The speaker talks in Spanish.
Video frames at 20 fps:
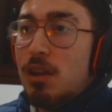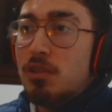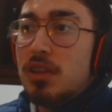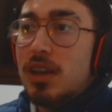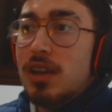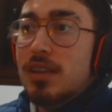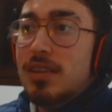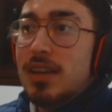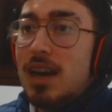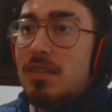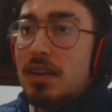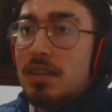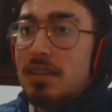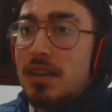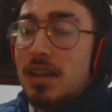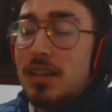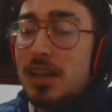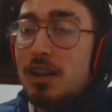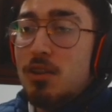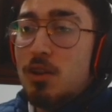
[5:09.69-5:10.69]
estadística
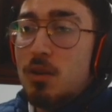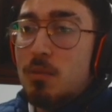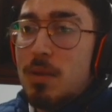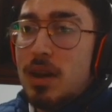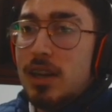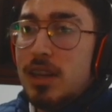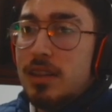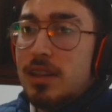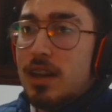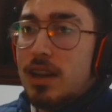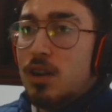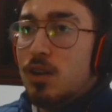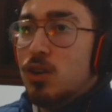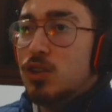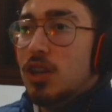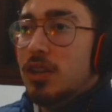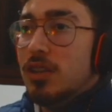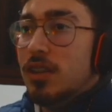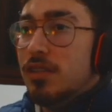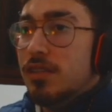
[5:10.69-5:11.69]
bastante normalita ¿no?
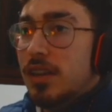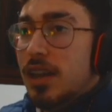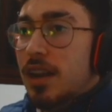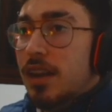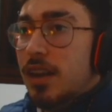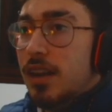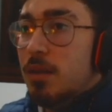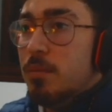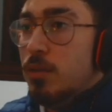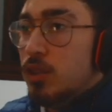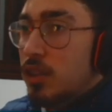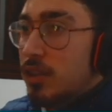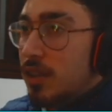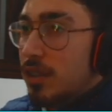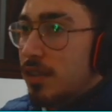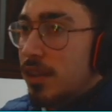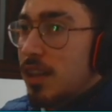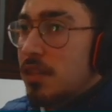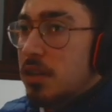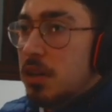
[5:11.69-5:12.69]
86 en ritmo,
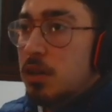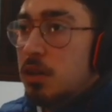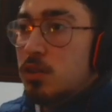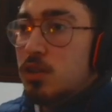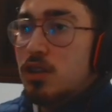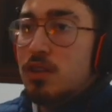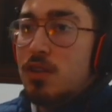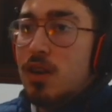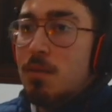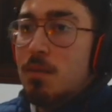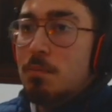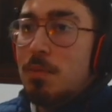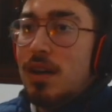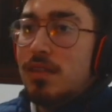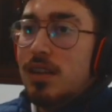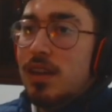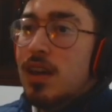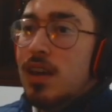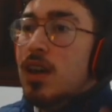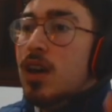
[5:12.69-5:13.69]
86 en tiro, 89 en
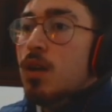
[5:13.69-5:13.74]
pase,